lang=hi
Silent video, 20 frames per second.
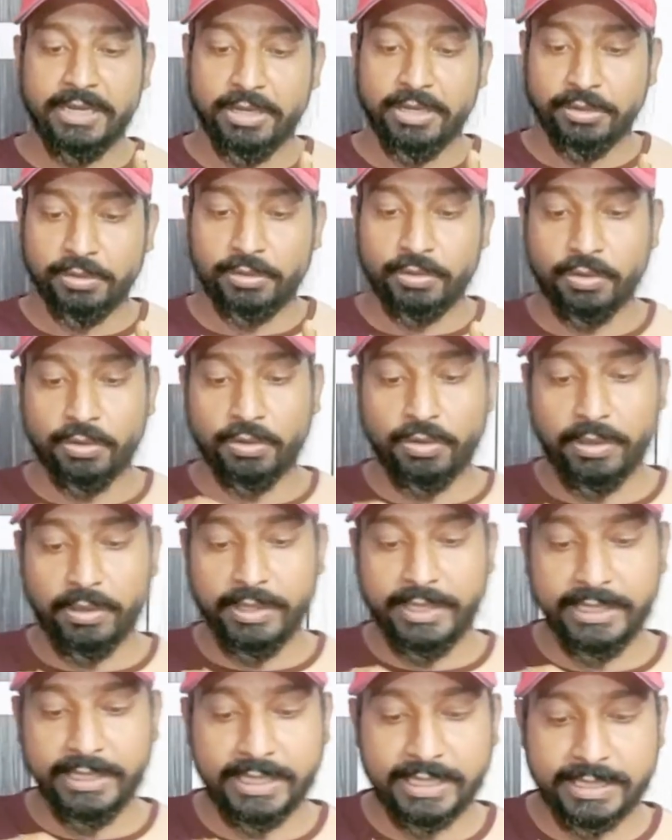तो
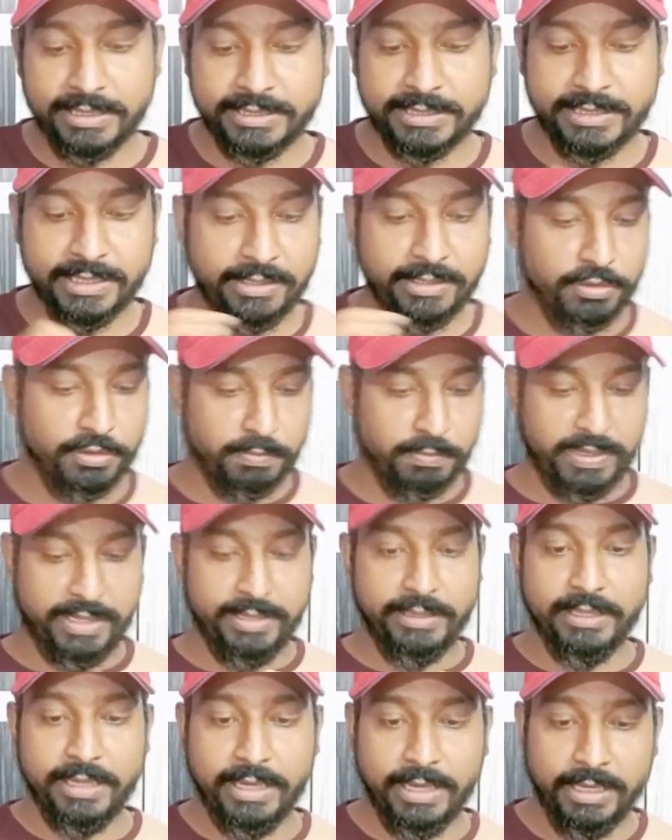इधर से तो
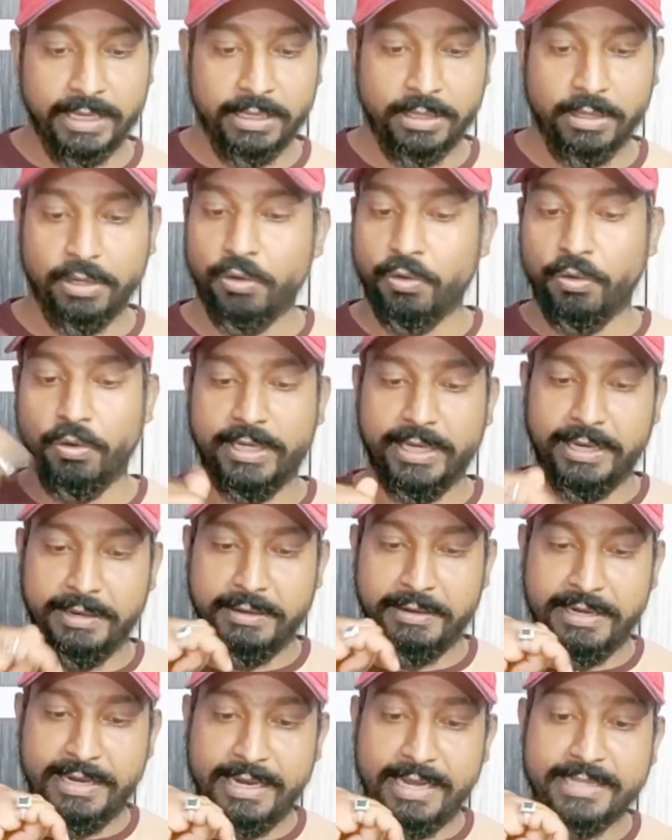बंद है ओके
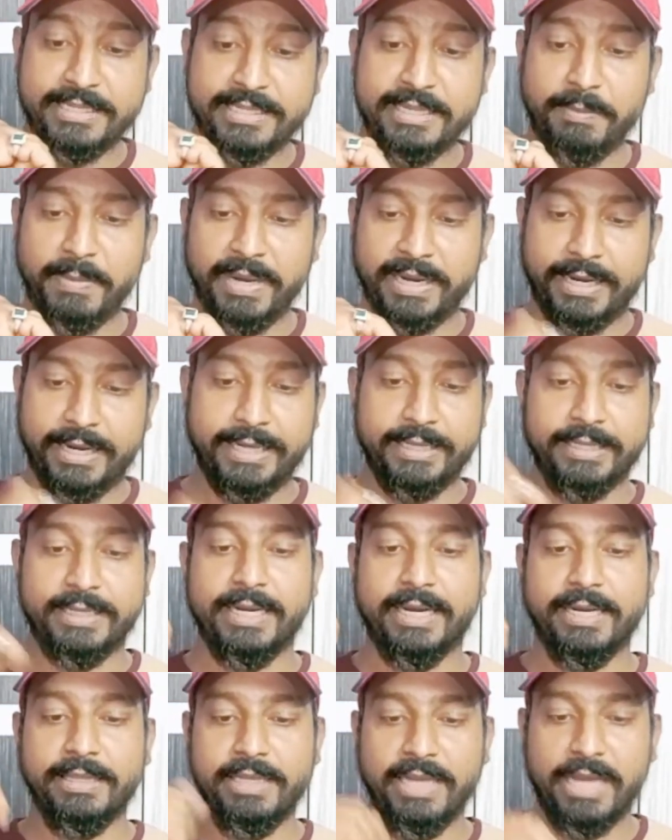नेल से मैं कट
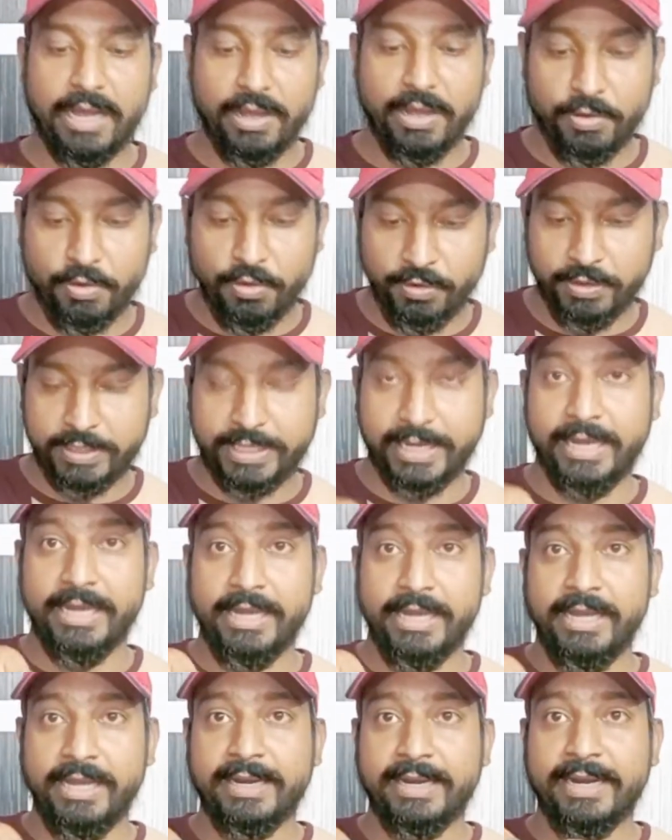कर दिया ओके
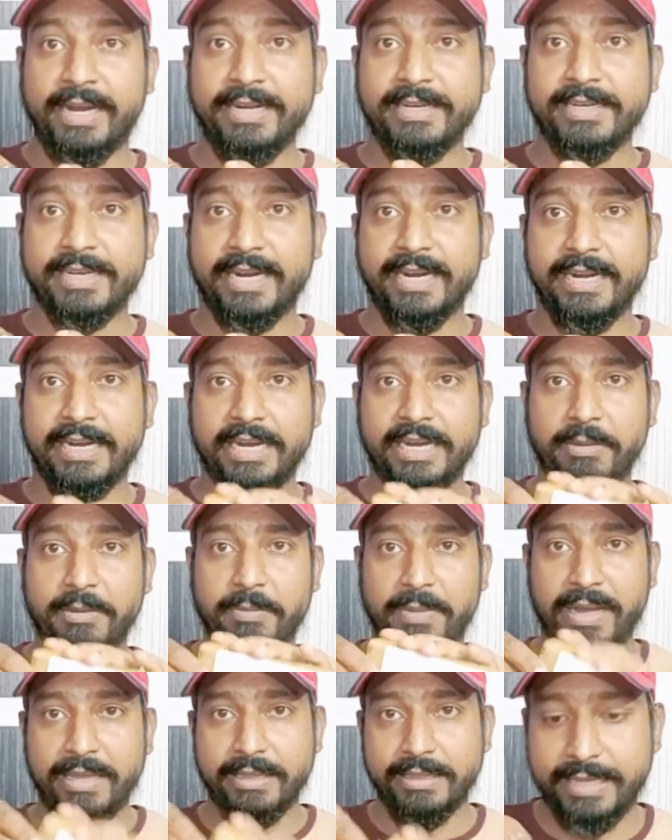कट करने के
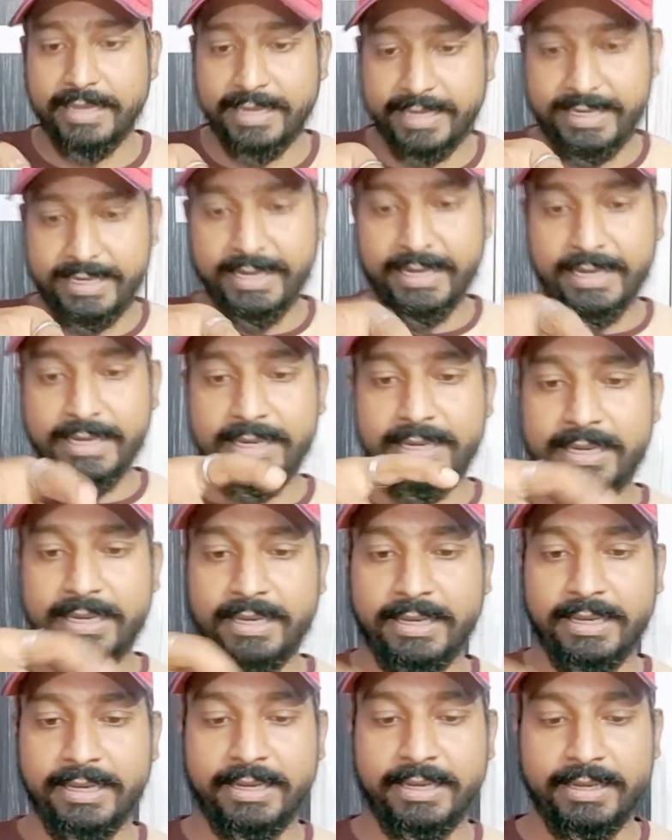बाद देखिए
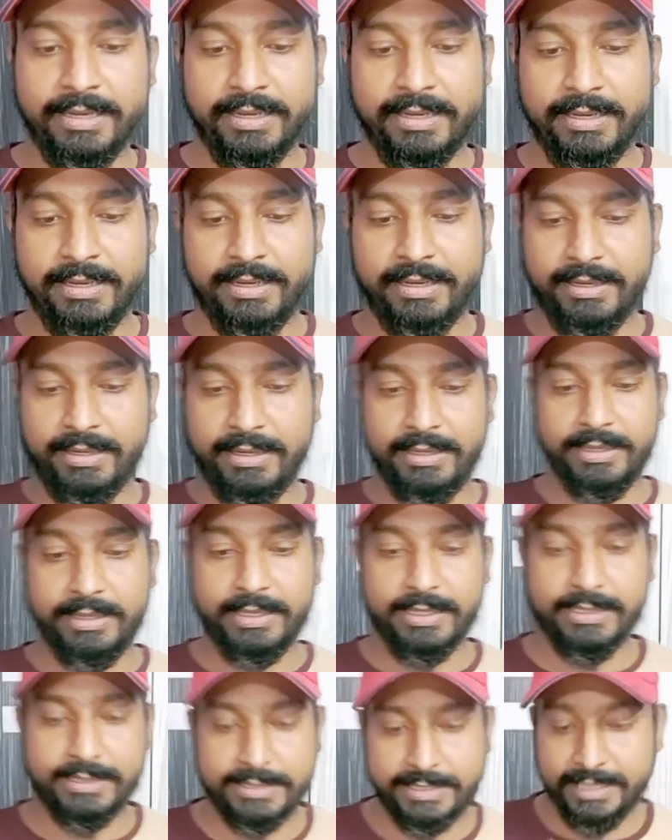
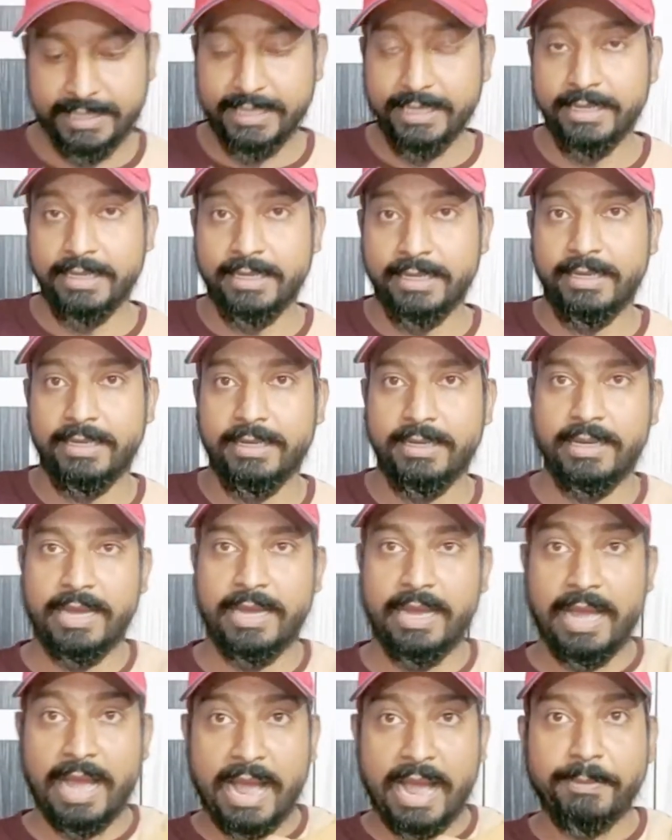इधर से
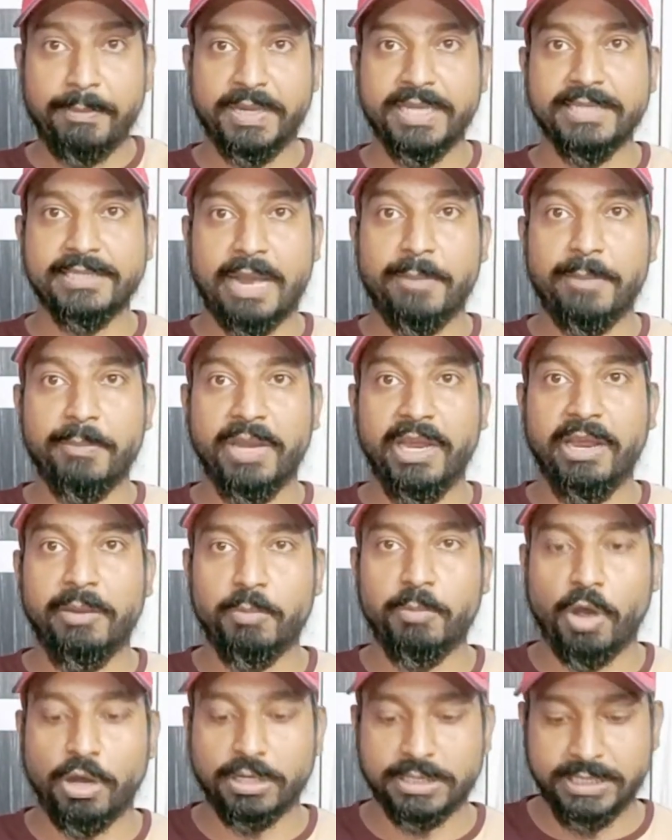आपके सामने
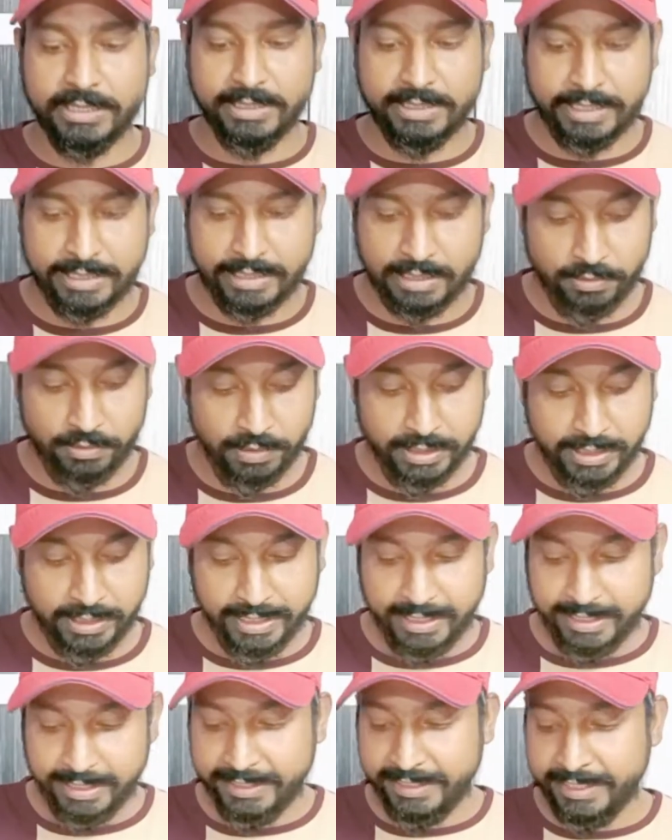अनबॉक्सिंग कर रहा
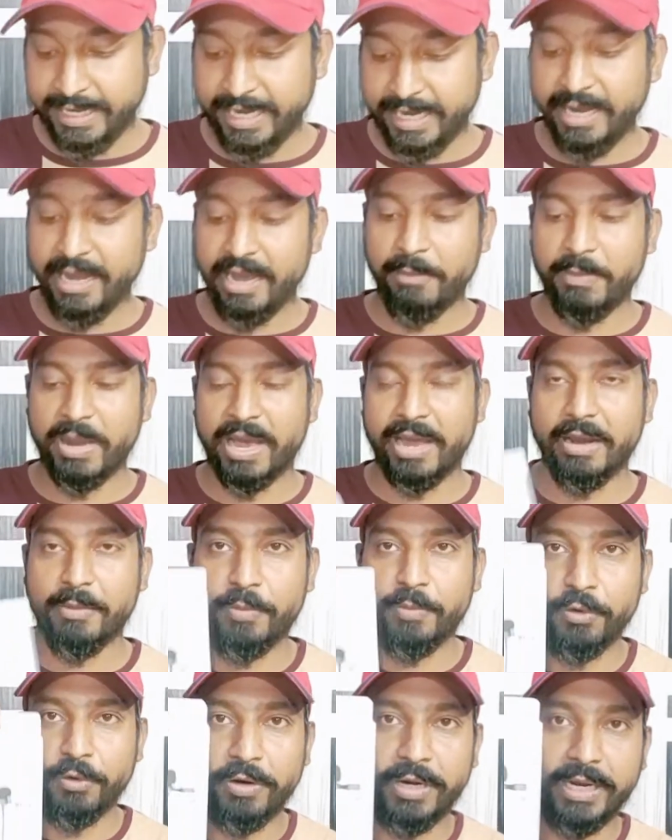हूं ये हमारा
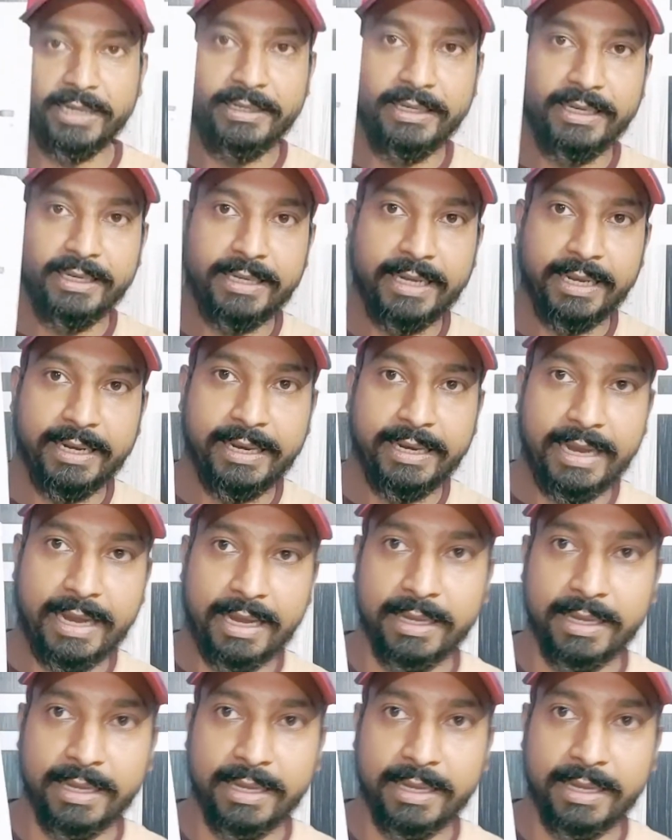प्रोडक्ट निकल गया